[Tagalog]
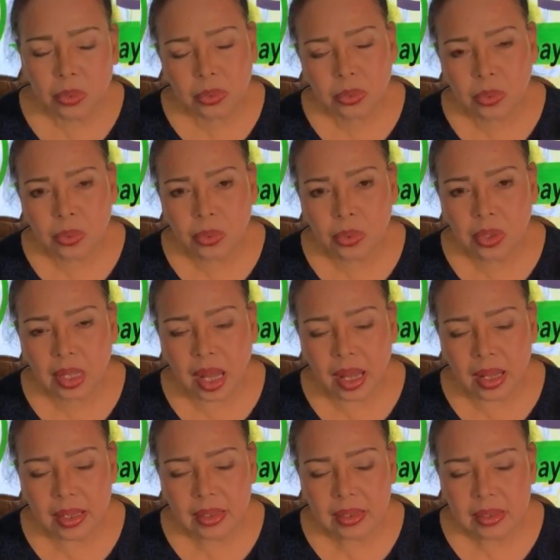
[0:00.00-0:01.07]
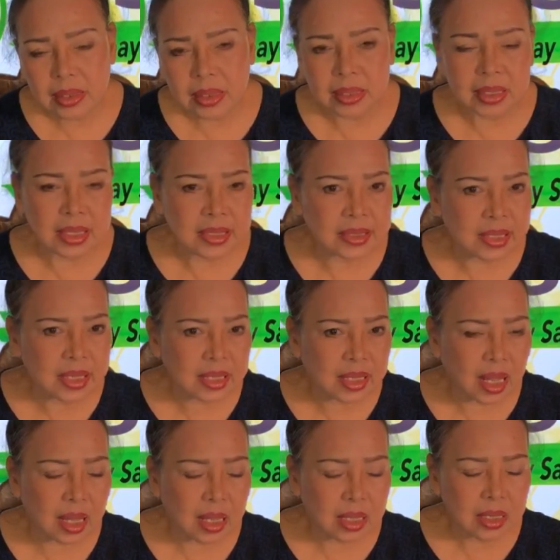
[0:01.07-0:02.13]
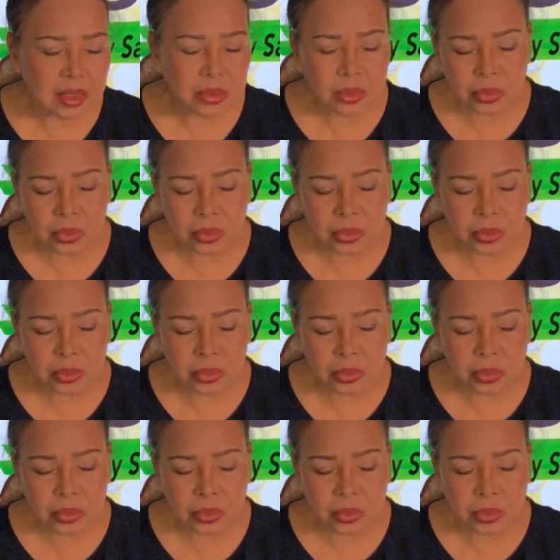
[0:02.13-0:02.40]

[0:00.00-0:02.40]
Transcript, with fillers: Tutulog ka, gigising ka,